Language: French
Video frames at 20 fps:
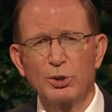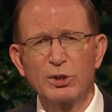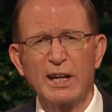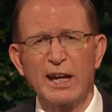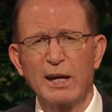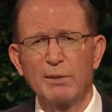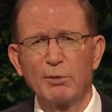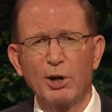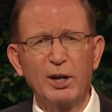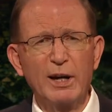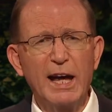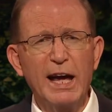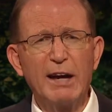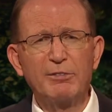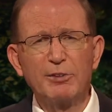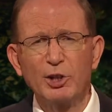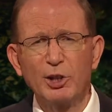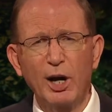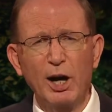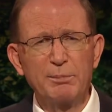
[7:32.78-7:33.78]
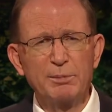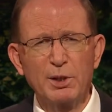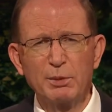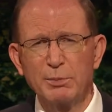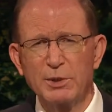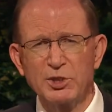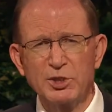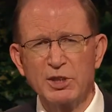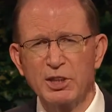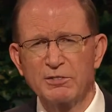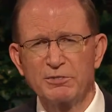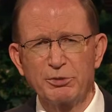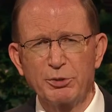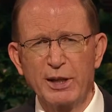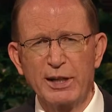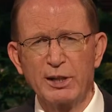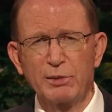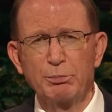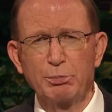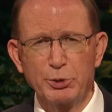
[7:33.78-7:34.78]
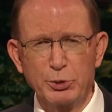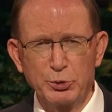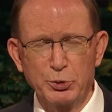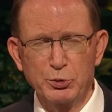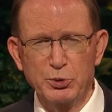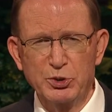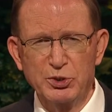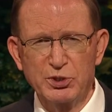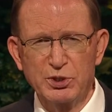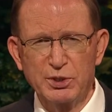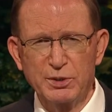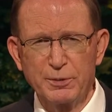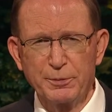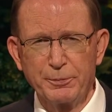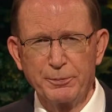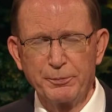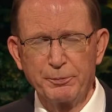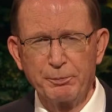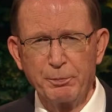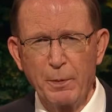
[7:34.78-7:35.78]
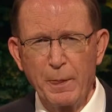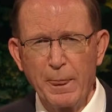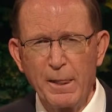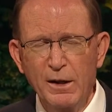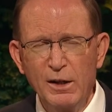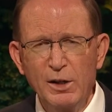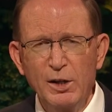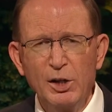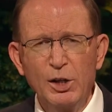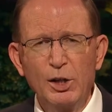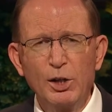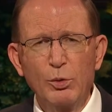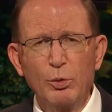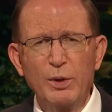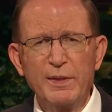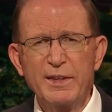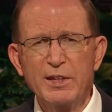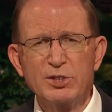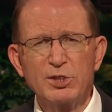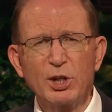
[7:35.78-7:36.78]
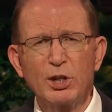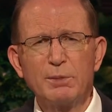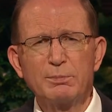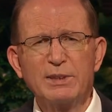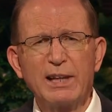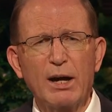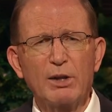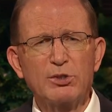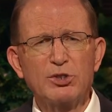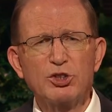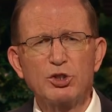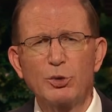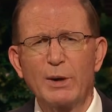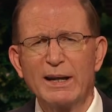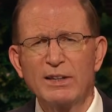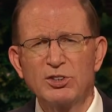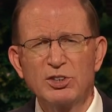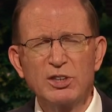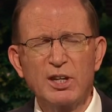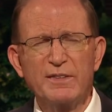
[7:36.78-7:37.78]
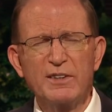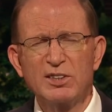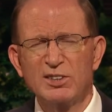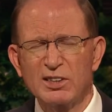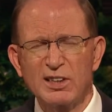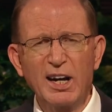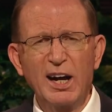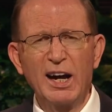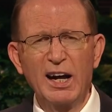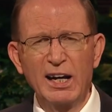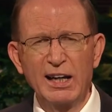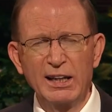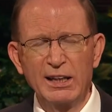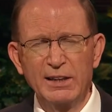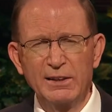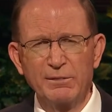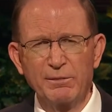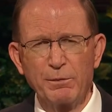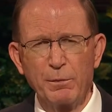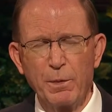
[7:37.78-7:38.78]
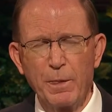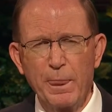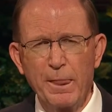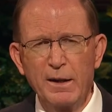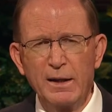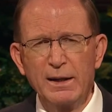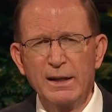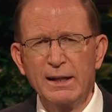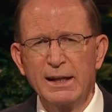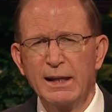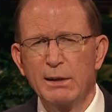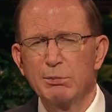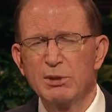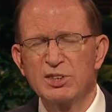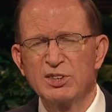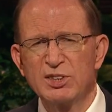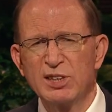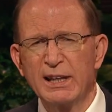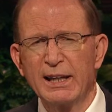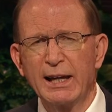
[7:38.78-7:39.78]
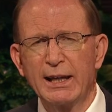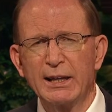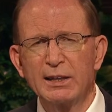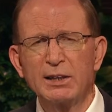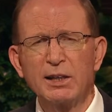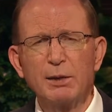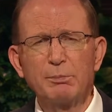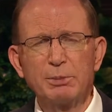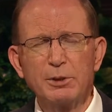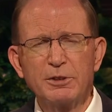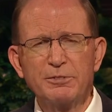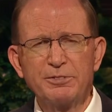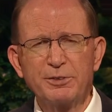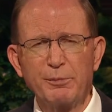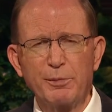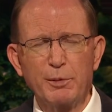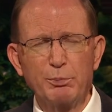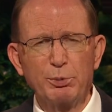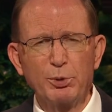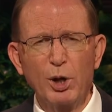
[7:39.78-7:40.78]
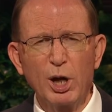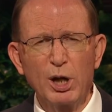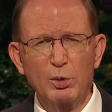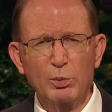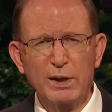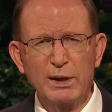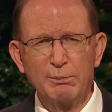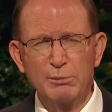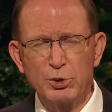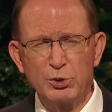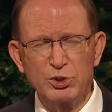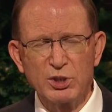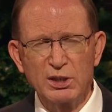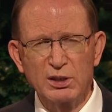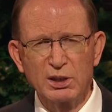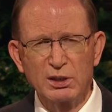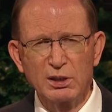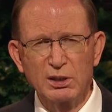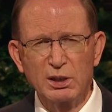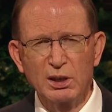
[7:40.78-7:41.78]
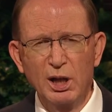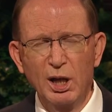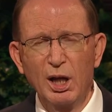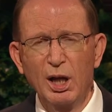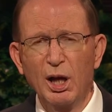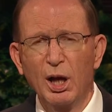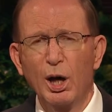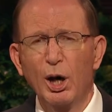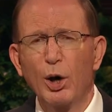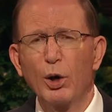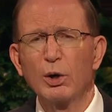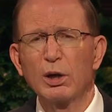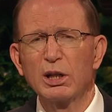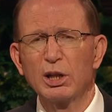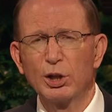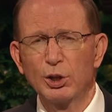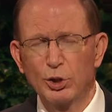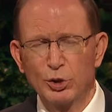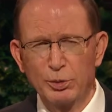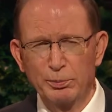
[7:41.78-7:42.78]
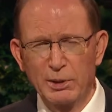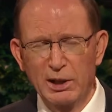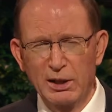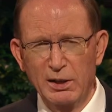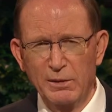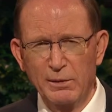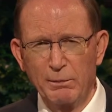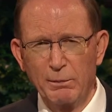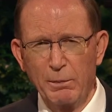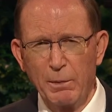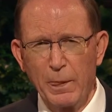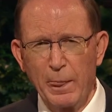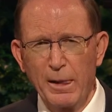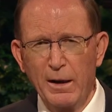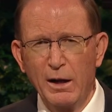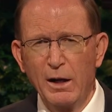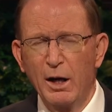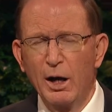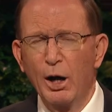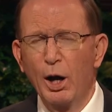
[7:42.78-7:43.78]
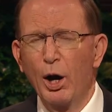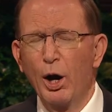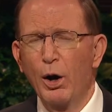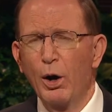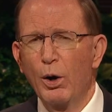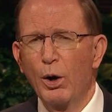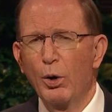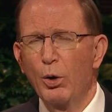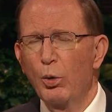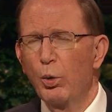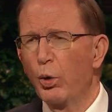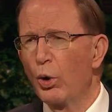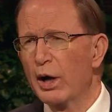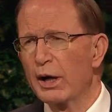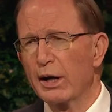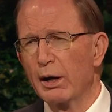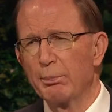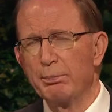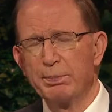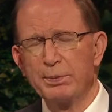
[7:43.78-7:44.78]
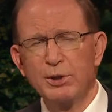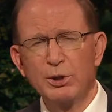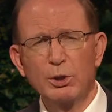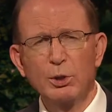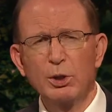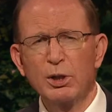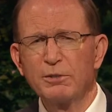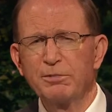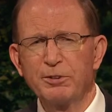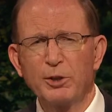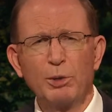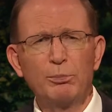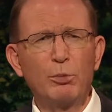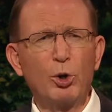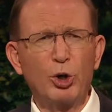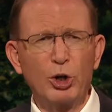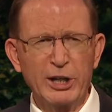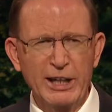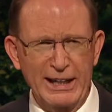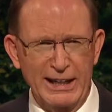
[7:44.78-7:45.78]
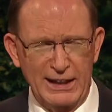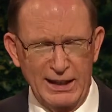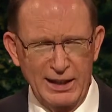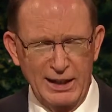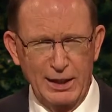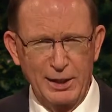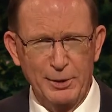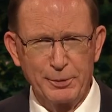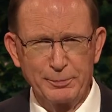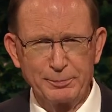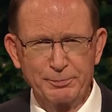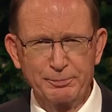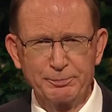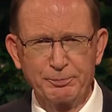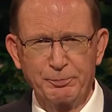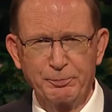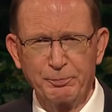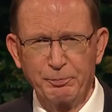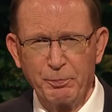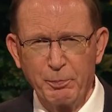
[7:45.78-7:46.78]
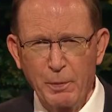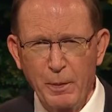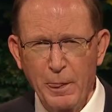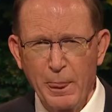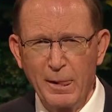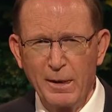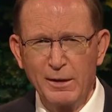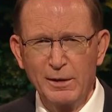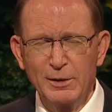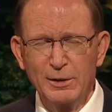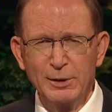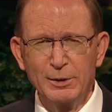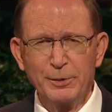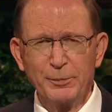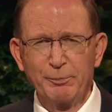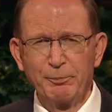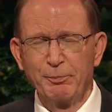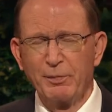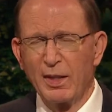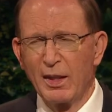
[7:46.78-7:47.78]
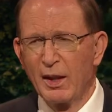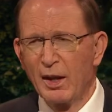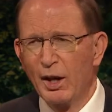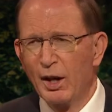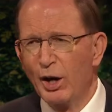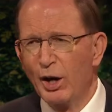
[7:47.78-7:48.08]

Comme on pouvait s'y attendre, c'était notre ami Bruce, l'éternel optimiste, qui arrivait sous la tempête de neige. Les bras tendus vers le ciel, il chantait un morceau de la comédie musicale de Broadway, Oklahoma.